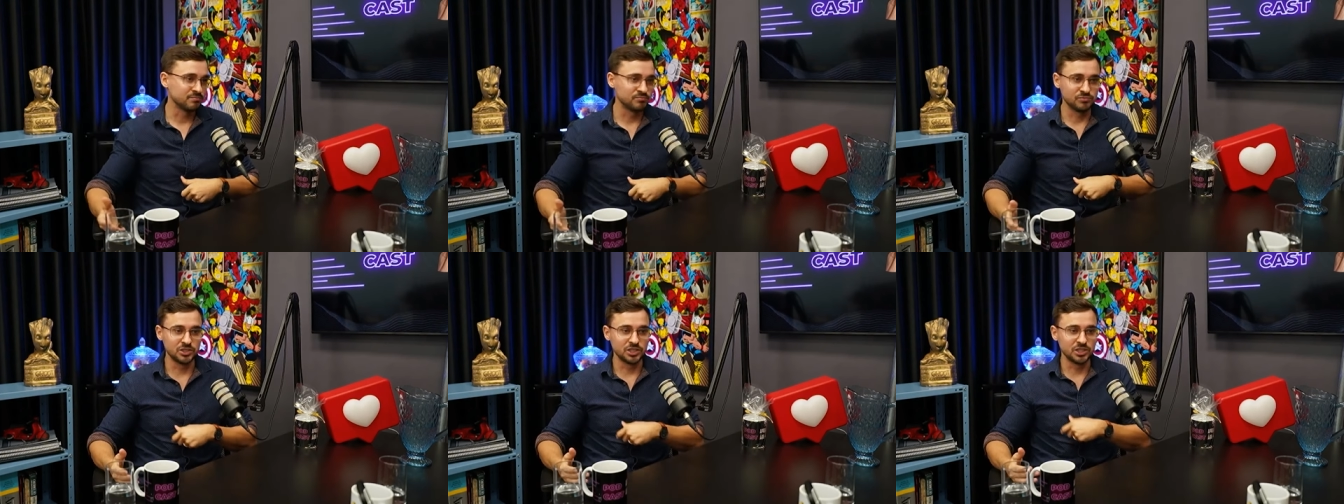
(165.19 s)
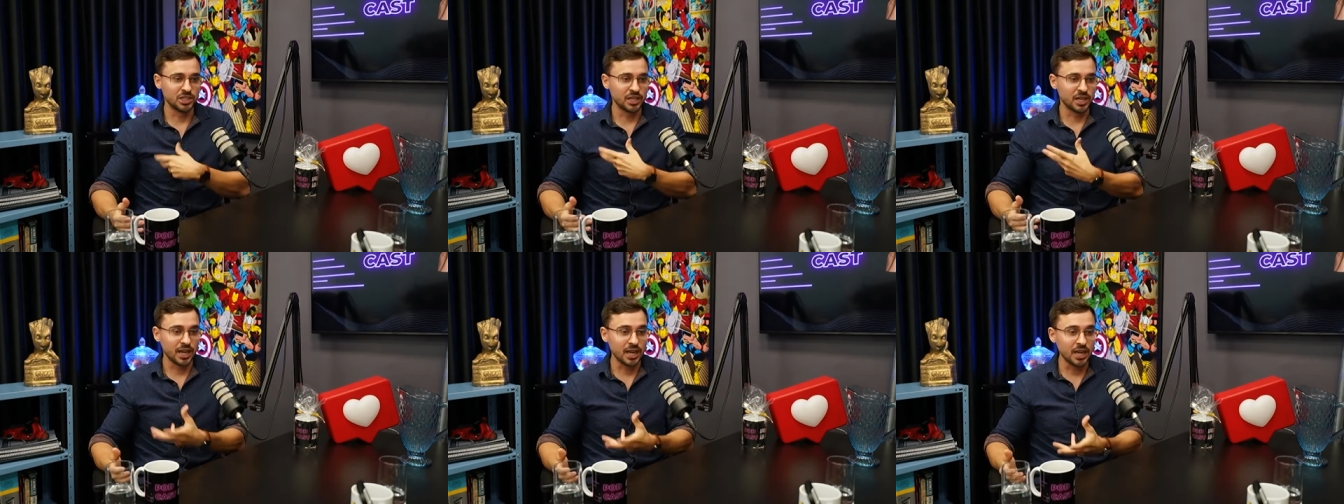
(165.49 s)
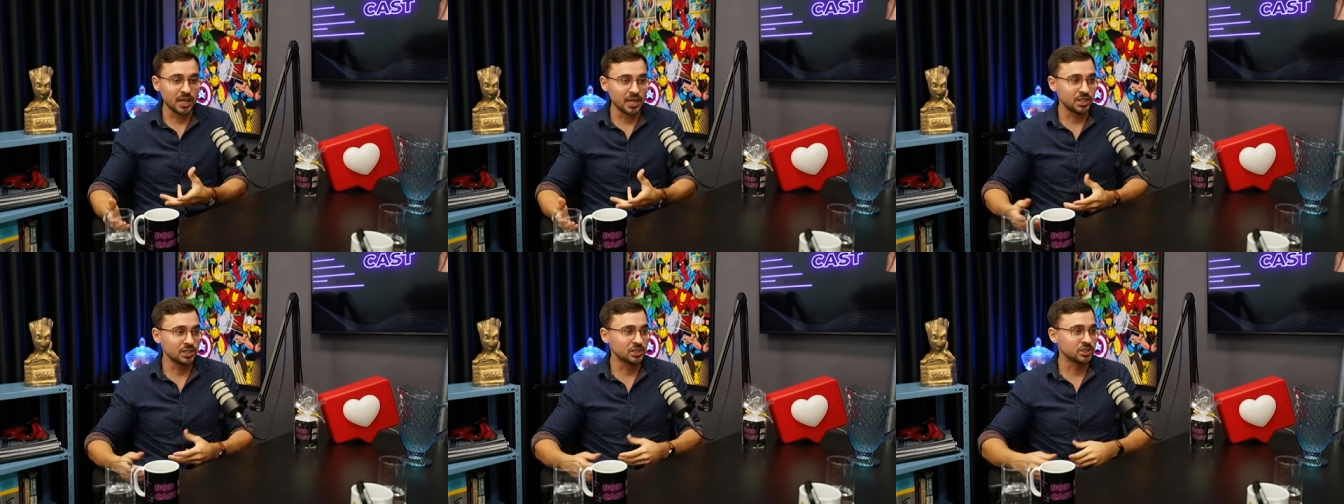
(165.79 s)
de
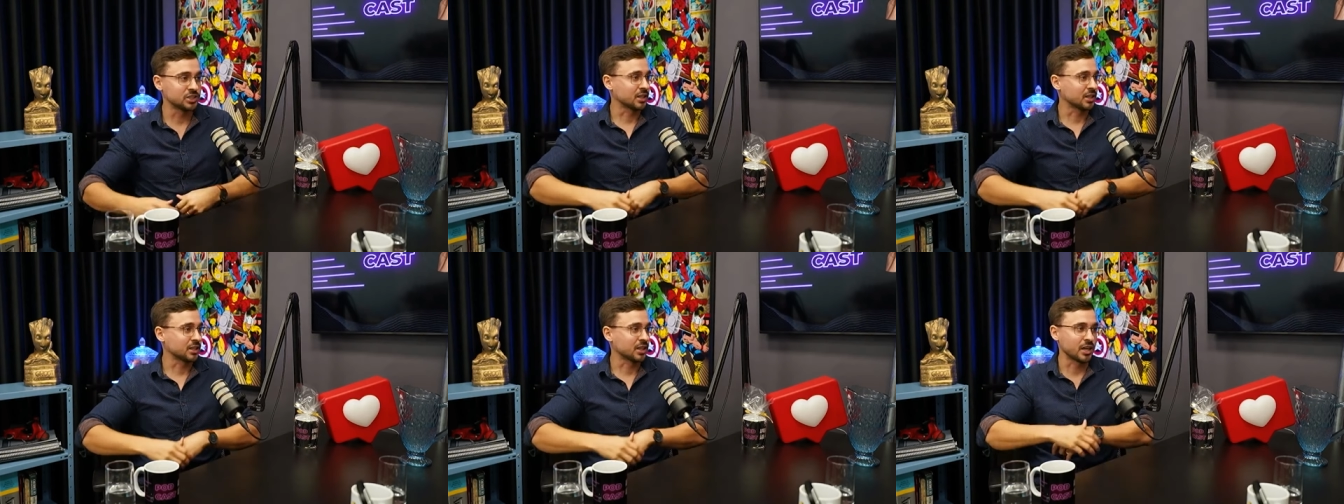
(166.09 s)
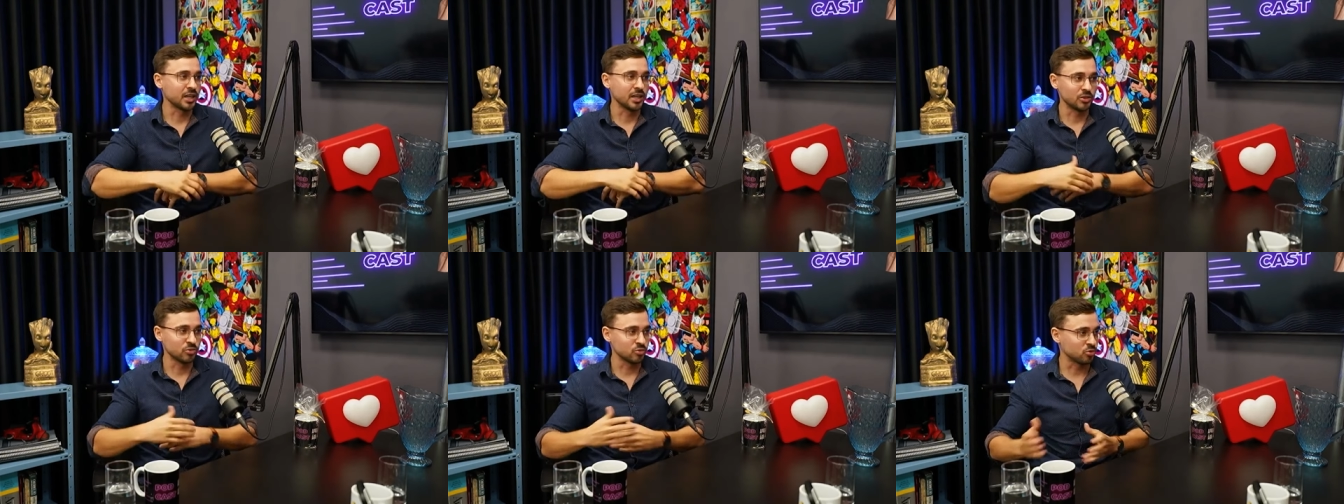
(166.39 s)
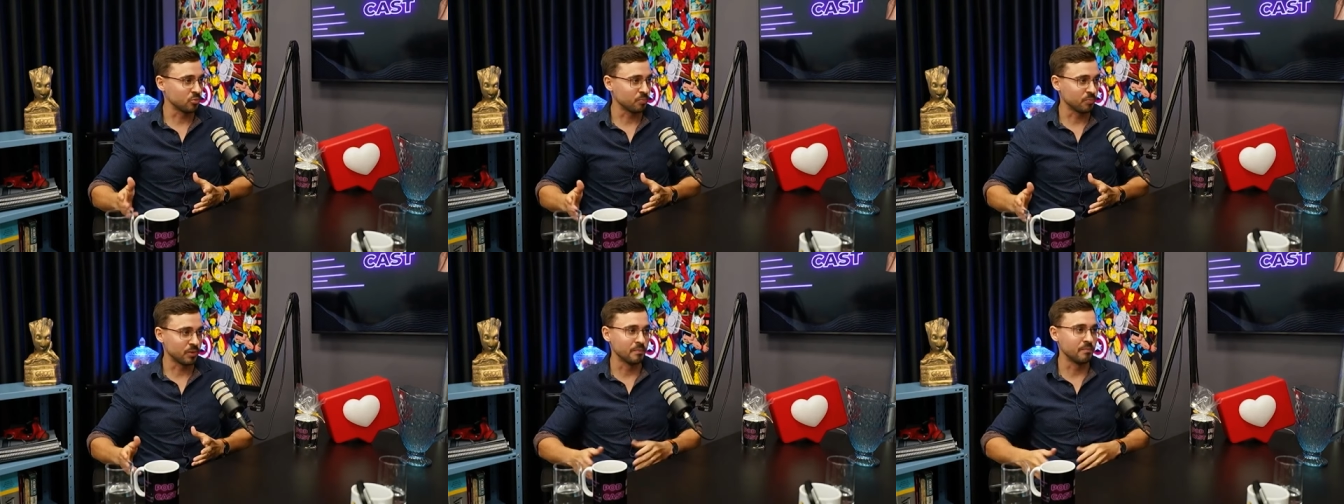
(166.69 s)
gerente, já está ganhando
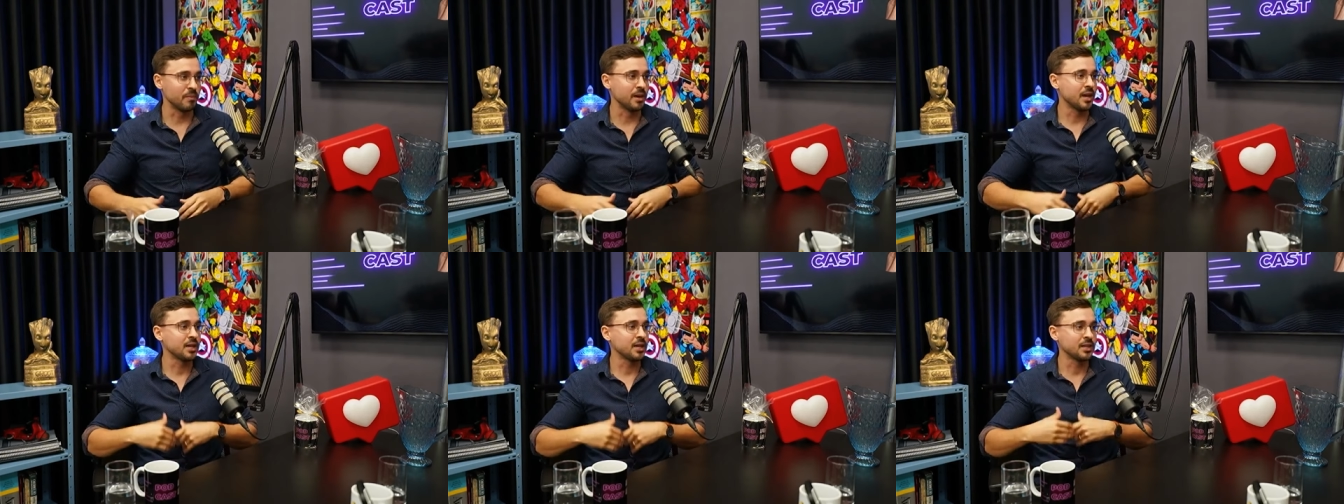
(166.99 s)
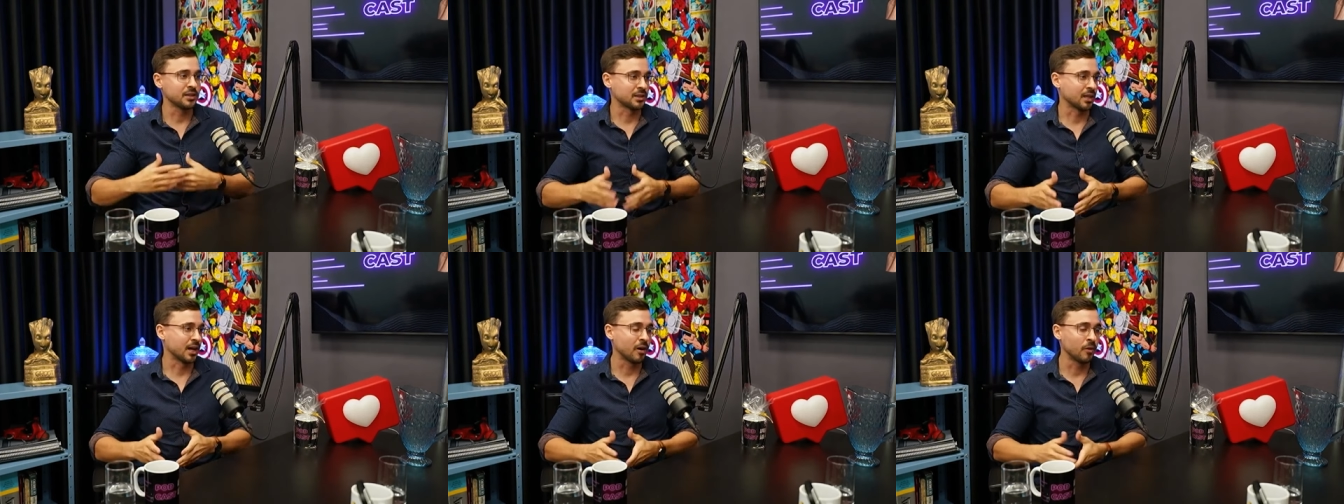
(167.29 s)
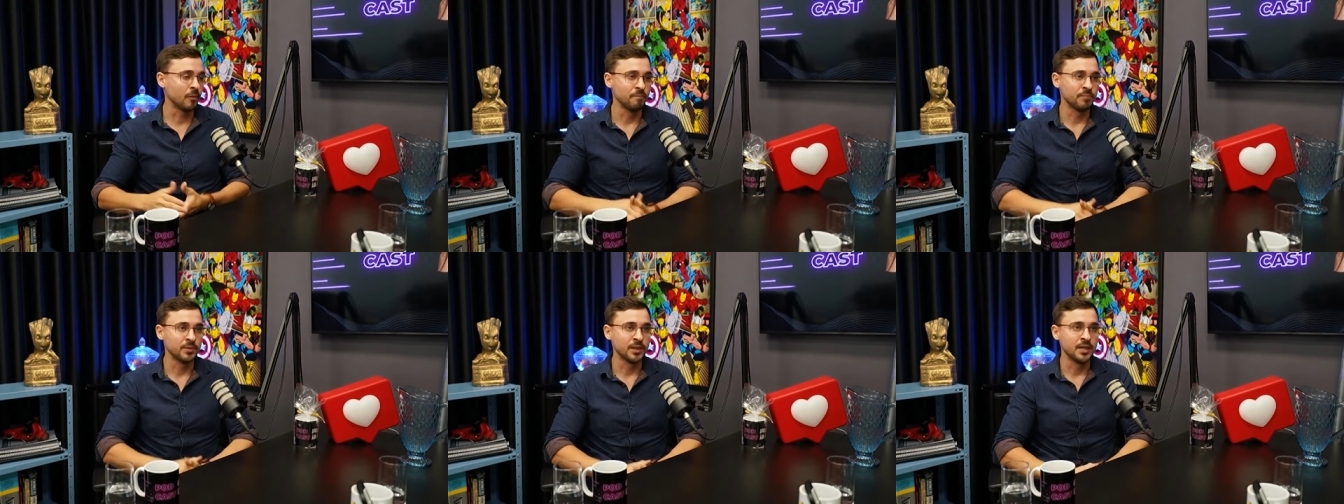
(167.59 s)
super bem e
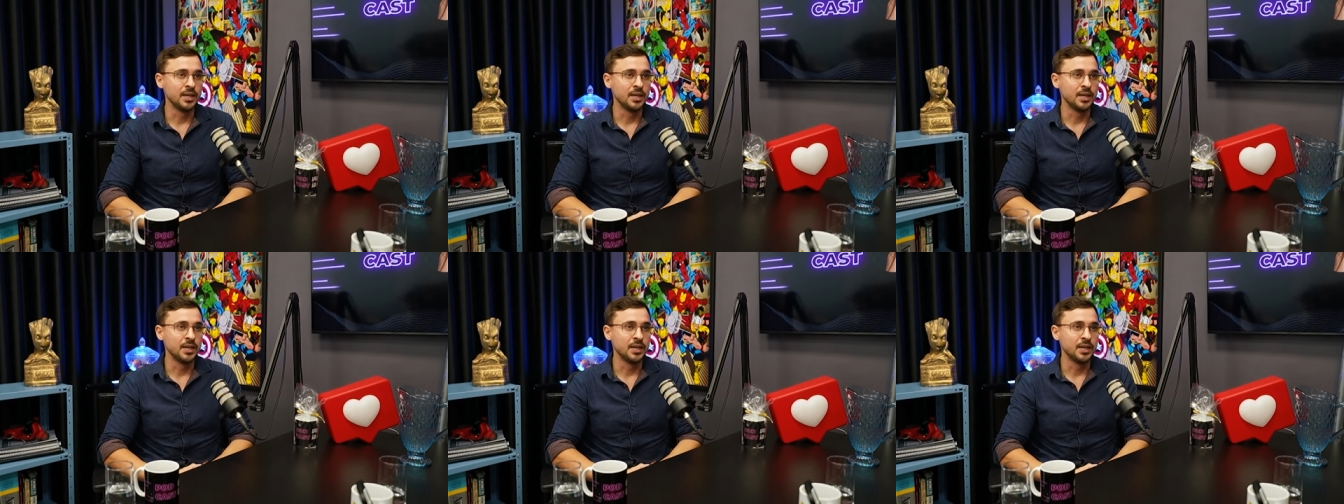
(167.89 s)
tal.